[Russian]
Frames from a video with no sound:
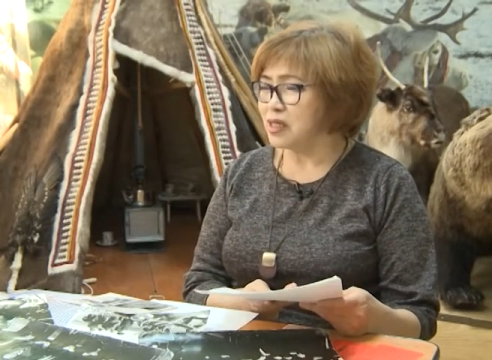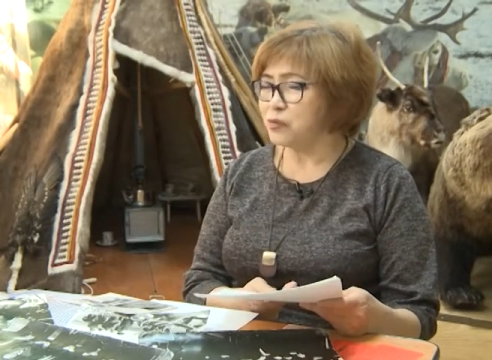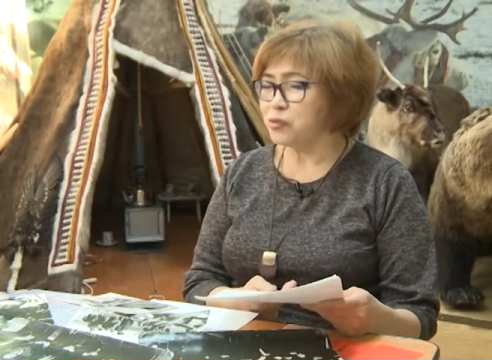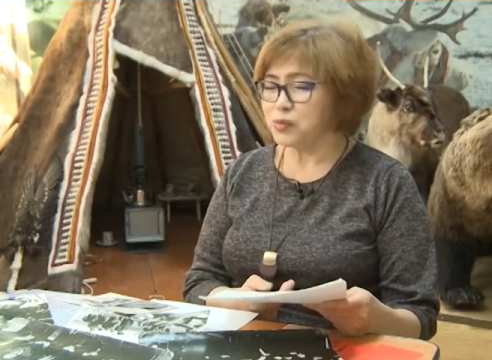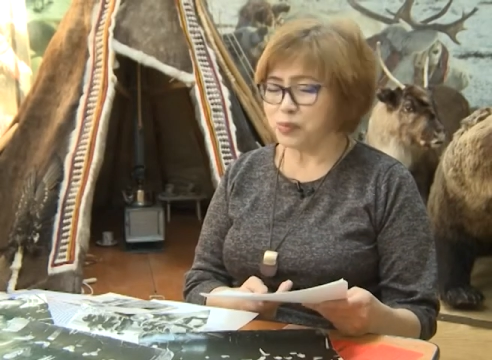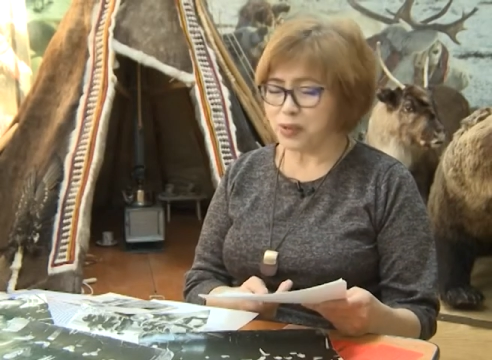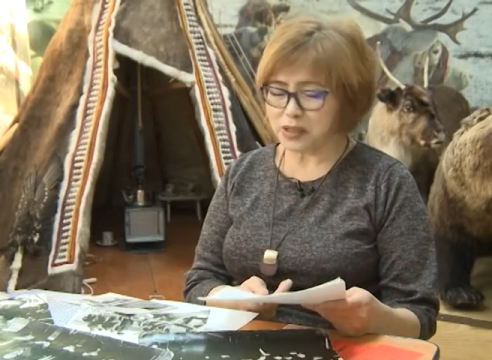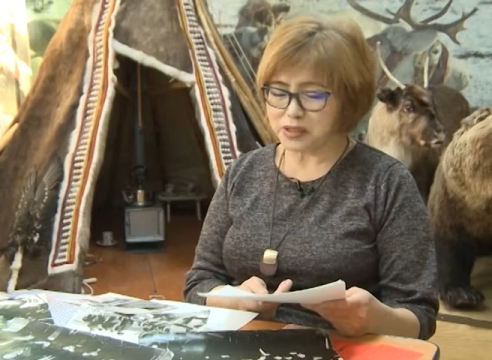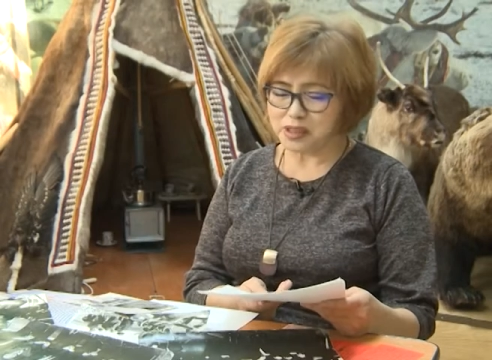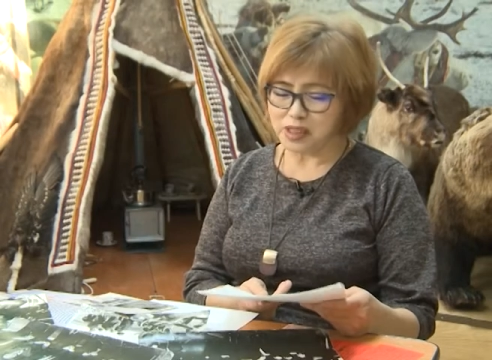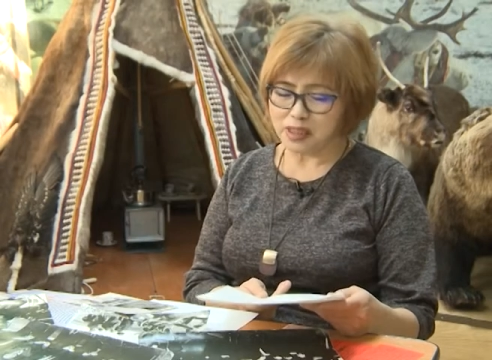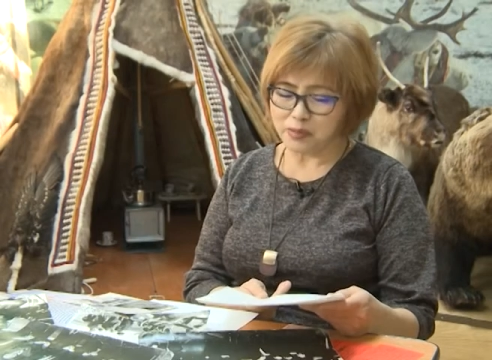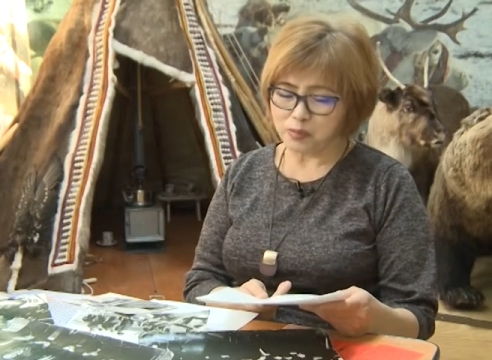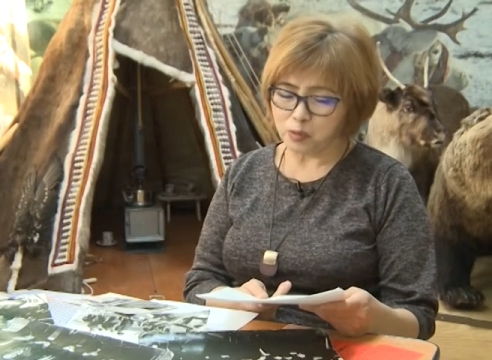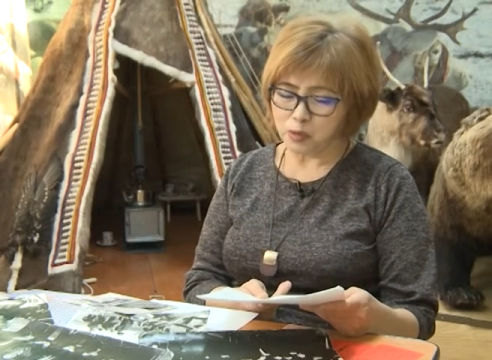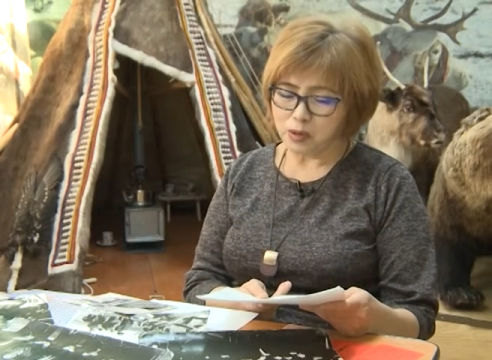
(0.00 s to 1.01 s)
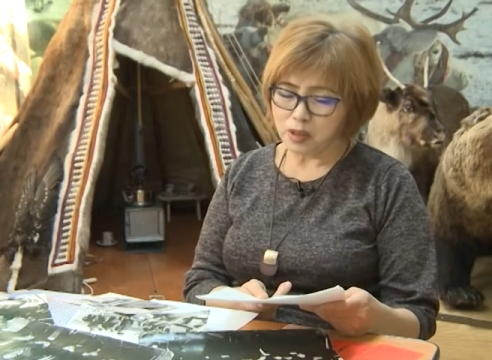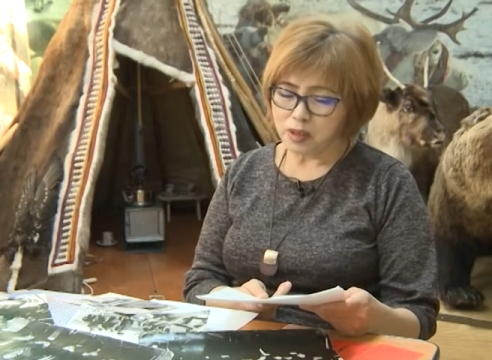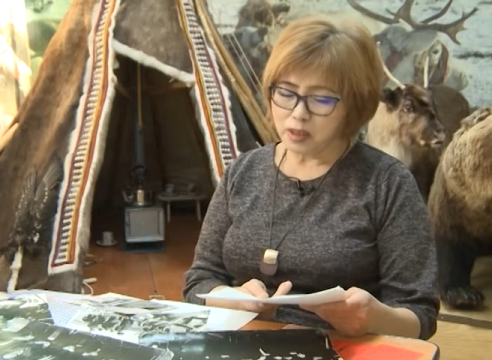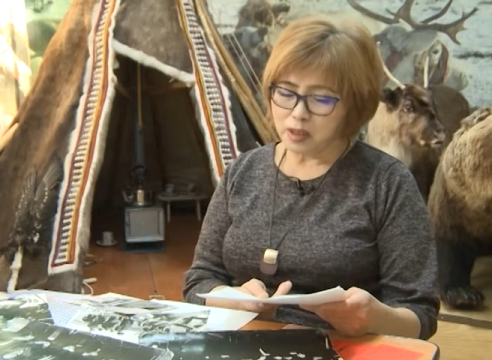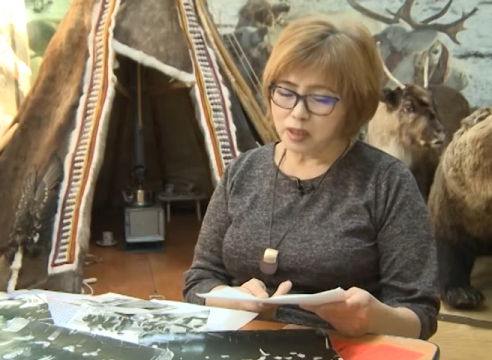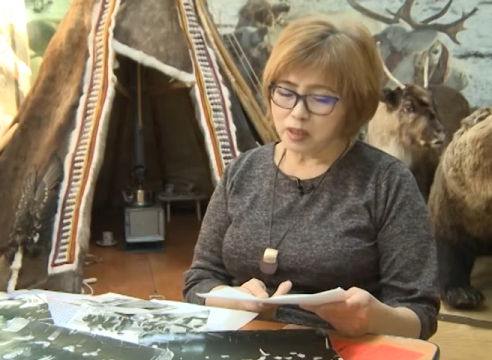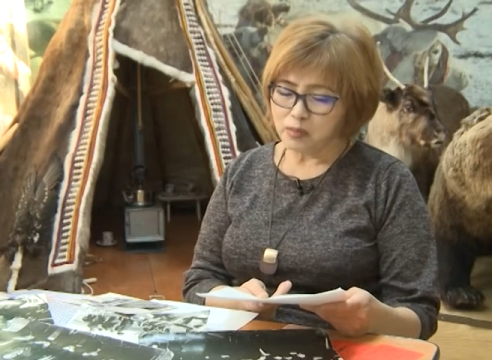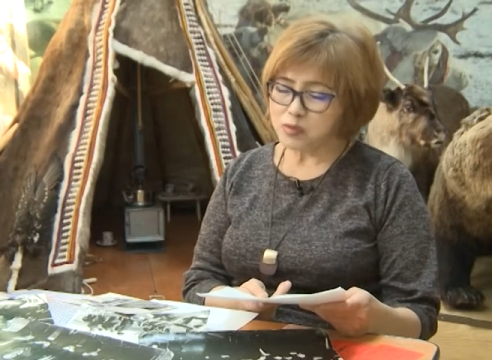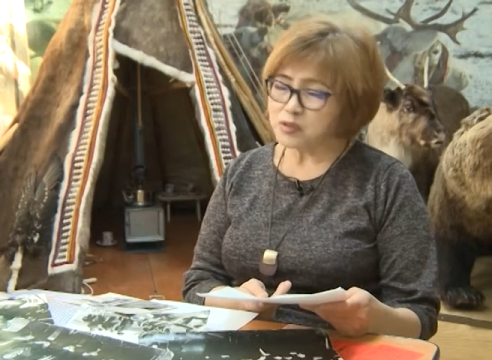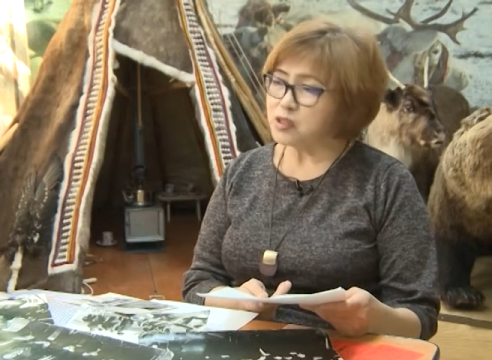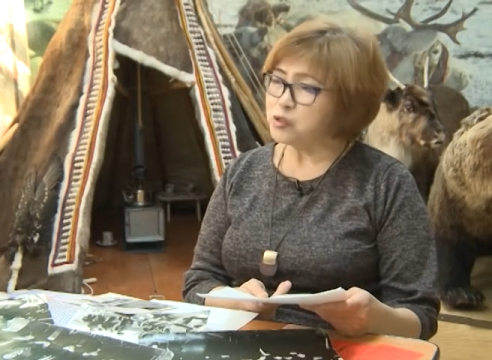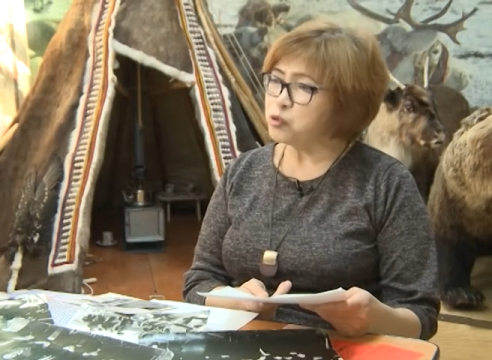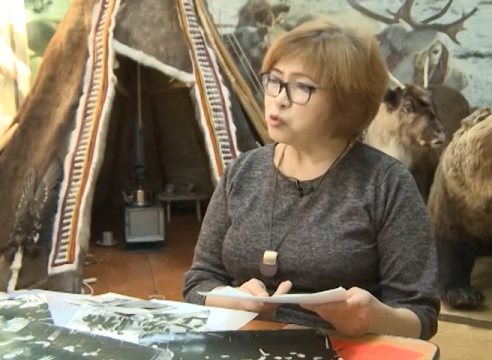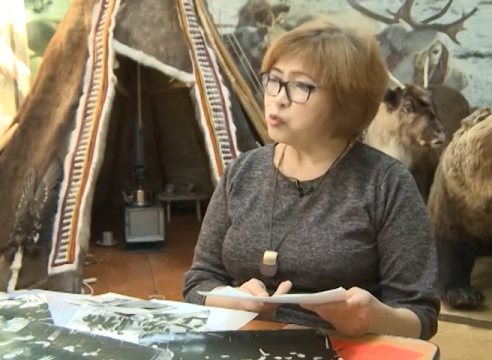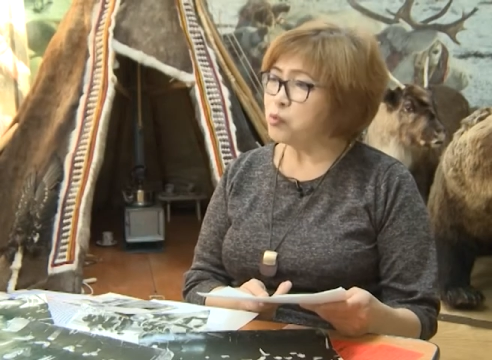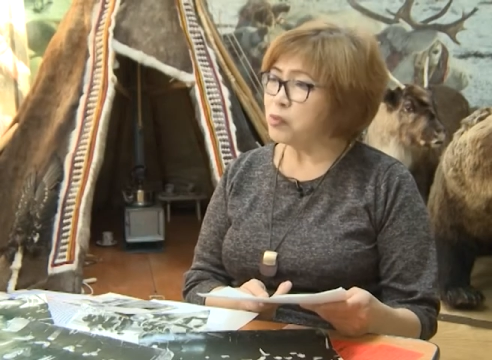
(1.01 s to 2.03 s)
И вот поразили его возле
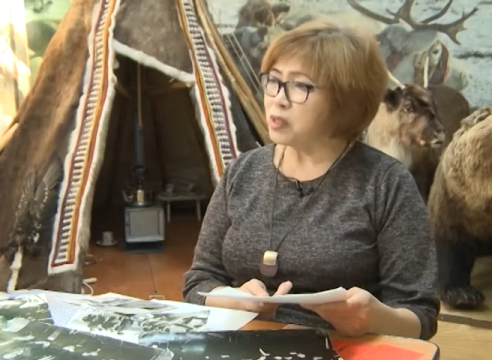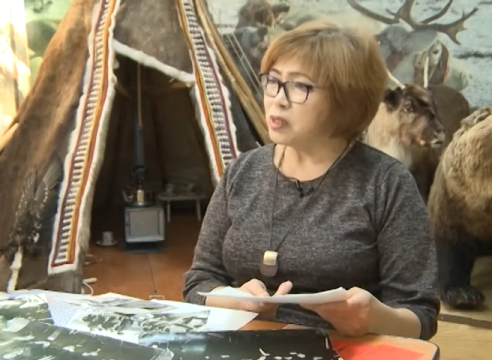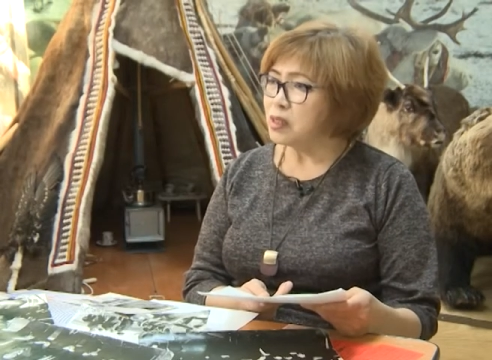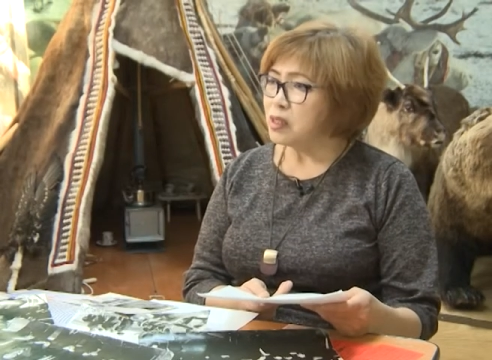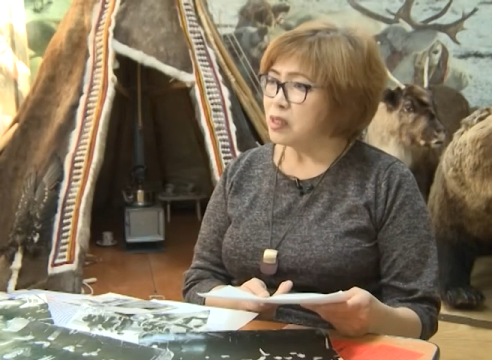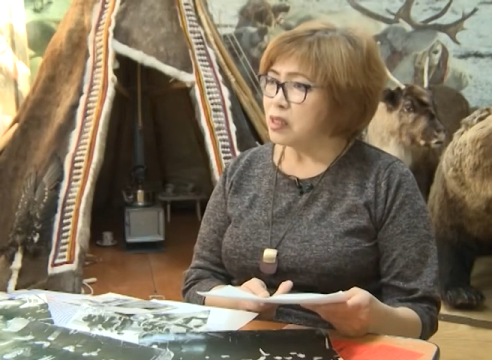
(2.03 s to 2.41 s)
чума.